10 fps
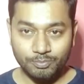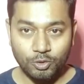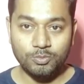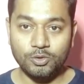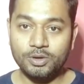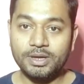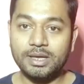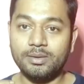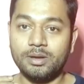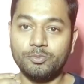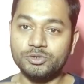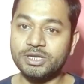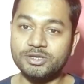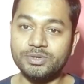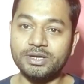বলবো পোস্ট
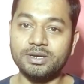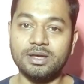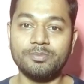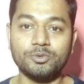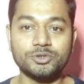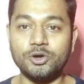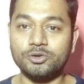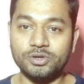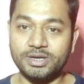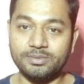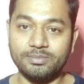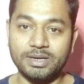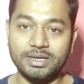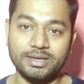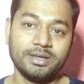গ্র্যাজুয়েট আর পোস্ট ডক্টরেট
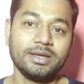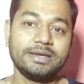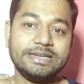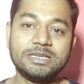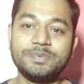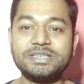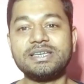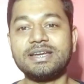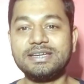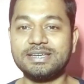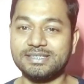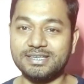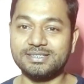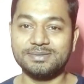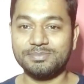মানে নিট পিজি আর নিট
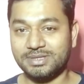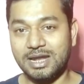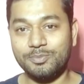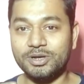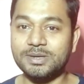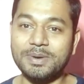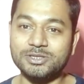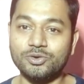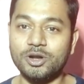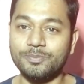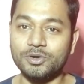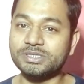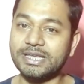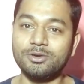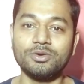এসএস তারপরে যে পাস করার পর
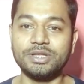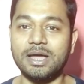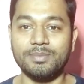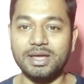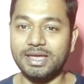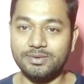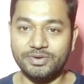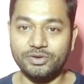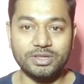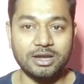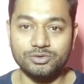সেইগুলো নিয়ে আমরা এই ভিডিওতে